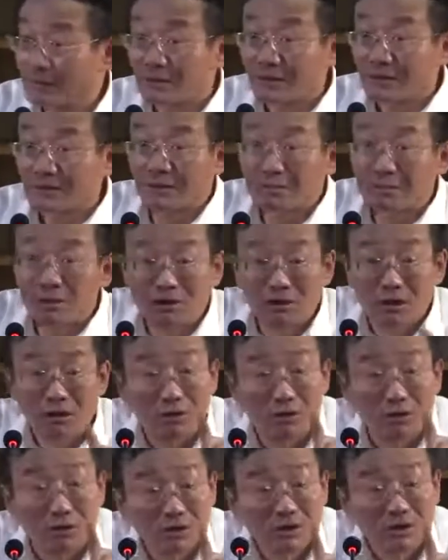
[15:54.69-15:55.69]
什么叫
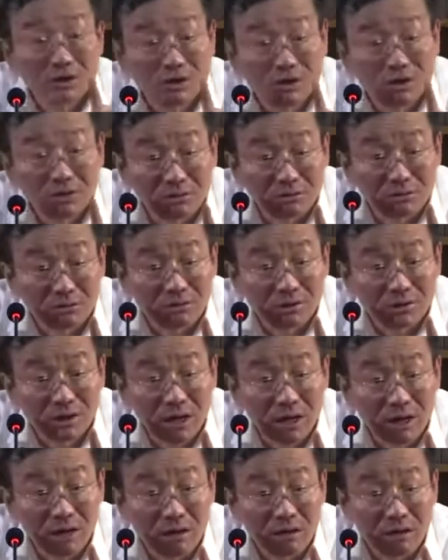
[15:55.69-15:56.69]
国际金融中
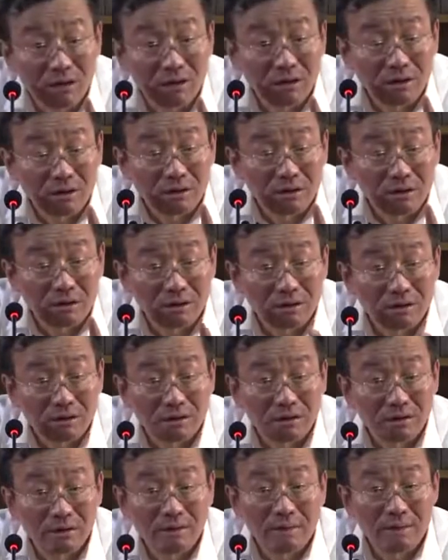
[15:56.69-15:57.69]
心？五万，你去换换
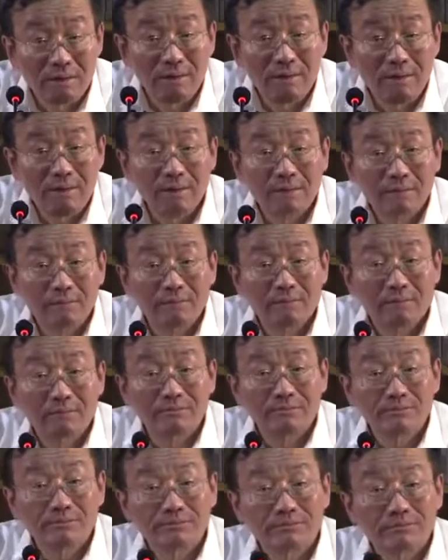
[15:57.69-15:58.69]
看，你能不能
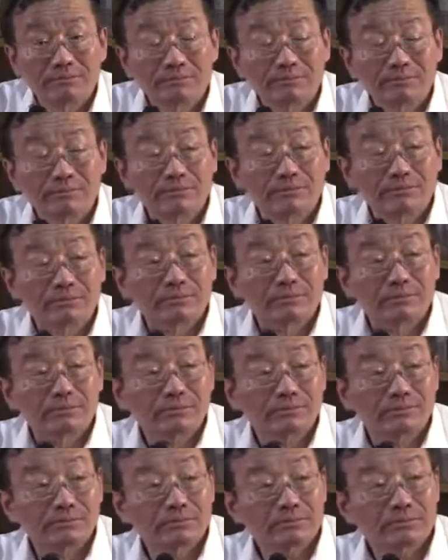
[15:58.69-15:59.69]
轻易给你换到呢？